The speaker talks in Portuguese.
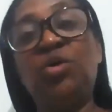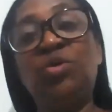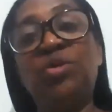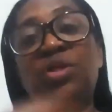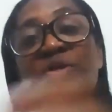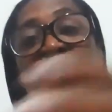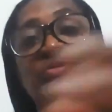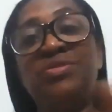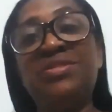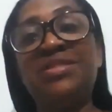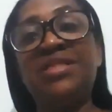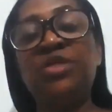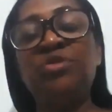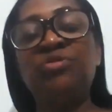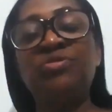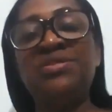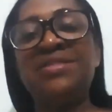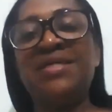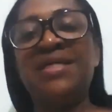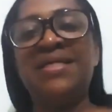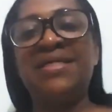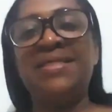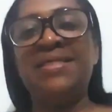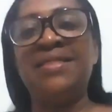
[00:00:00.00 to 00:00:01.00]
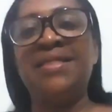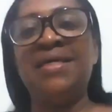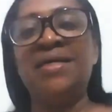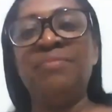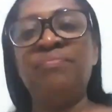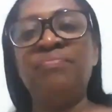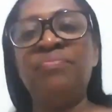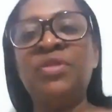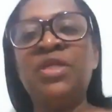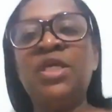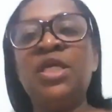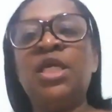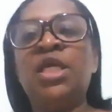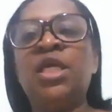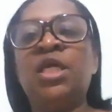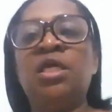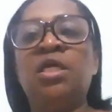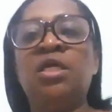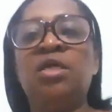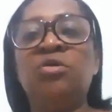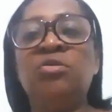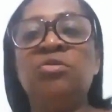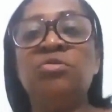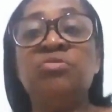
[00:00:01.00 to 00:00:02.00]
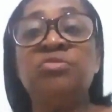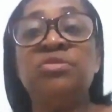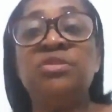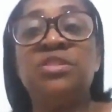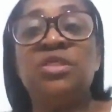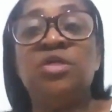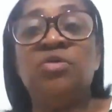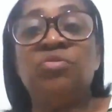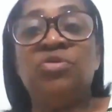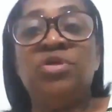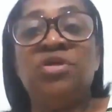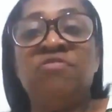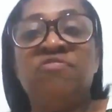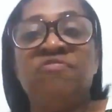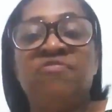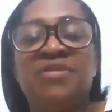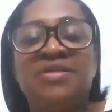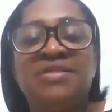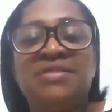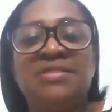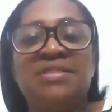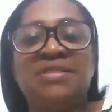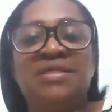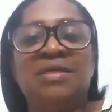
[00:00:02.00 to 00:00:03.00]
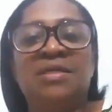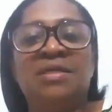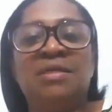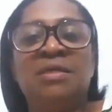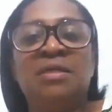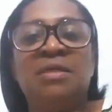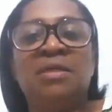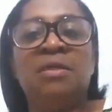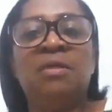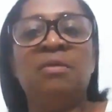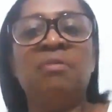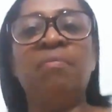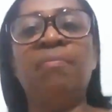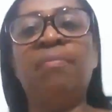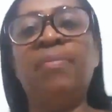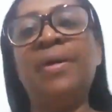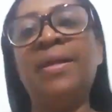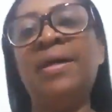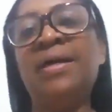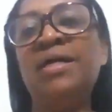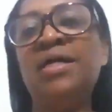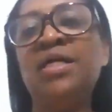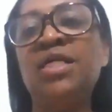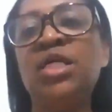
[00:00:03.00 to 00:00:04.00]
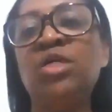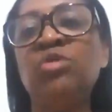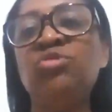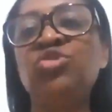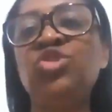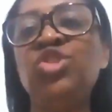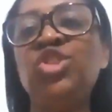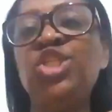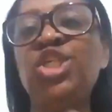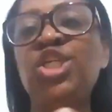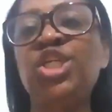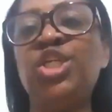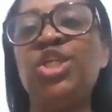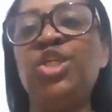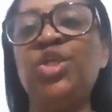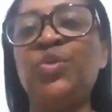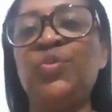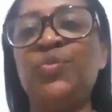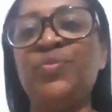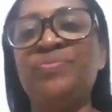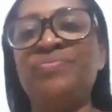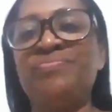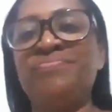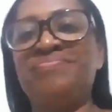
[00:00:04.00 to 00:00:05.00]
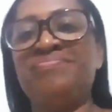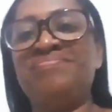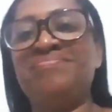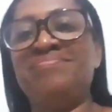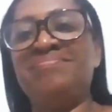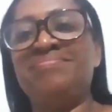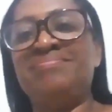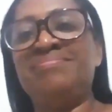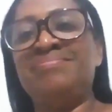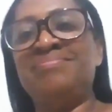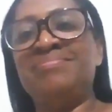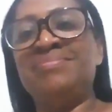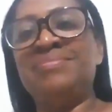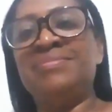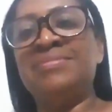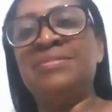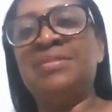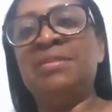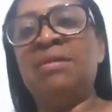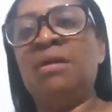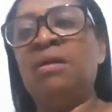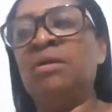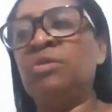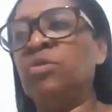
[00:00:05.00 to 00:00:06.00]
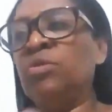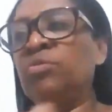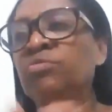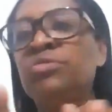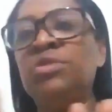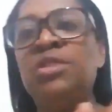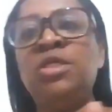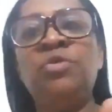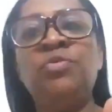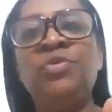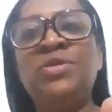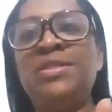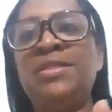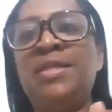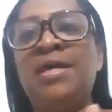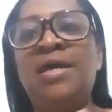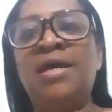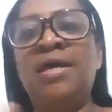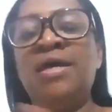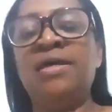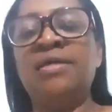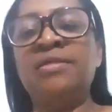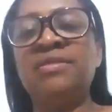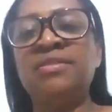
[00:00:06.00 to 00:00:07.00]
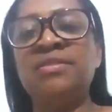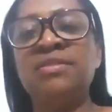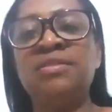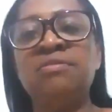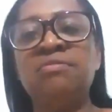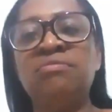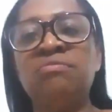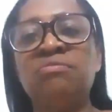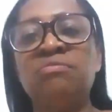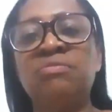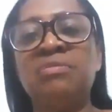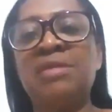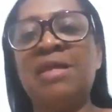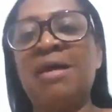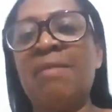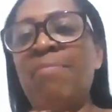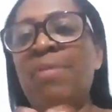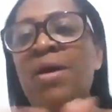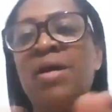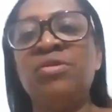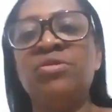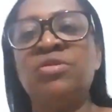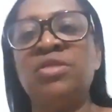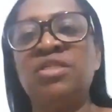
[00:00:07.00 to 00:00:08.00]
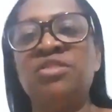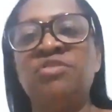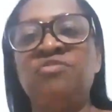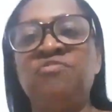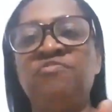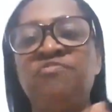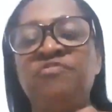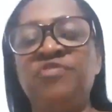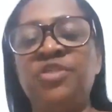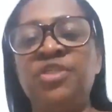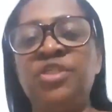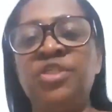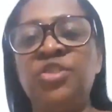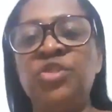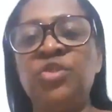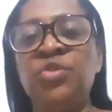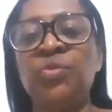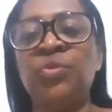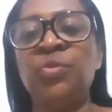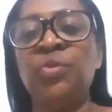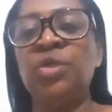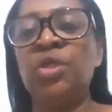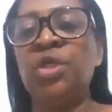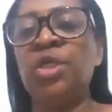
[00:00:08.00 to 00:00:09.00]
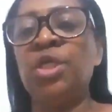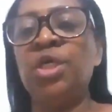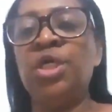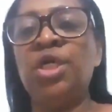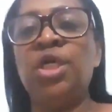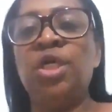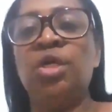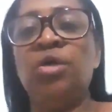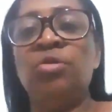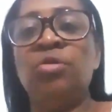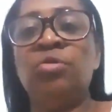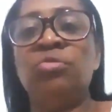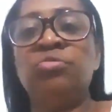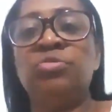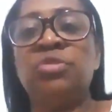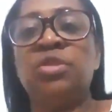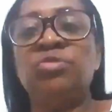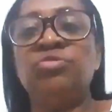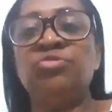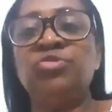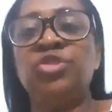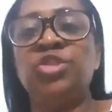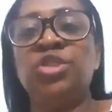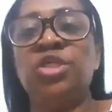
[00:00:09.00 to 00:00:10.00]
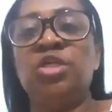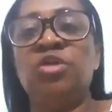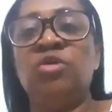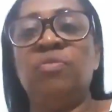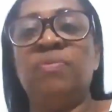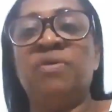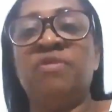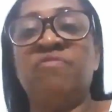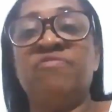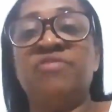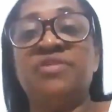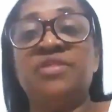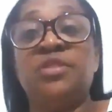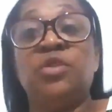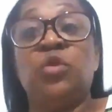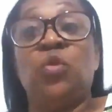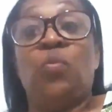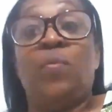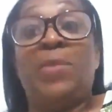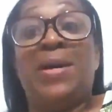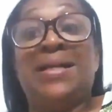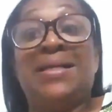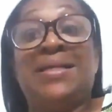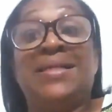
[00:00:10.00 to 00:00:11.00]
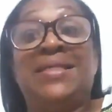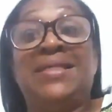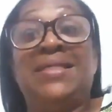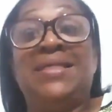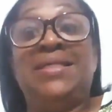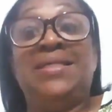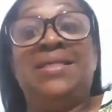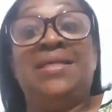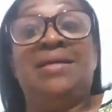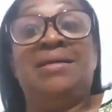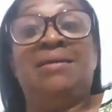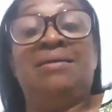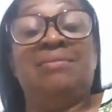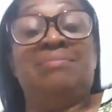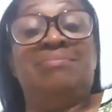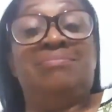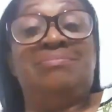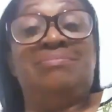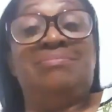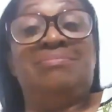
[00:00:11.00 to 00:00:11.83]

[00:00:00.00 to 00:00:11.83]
Eu não tenho saída. Não sei o que fazer para ganhar um dinheirinho. Não tenho ideias. trabalho está difícil. Eu não tenho dinheiro para fazer uma guia,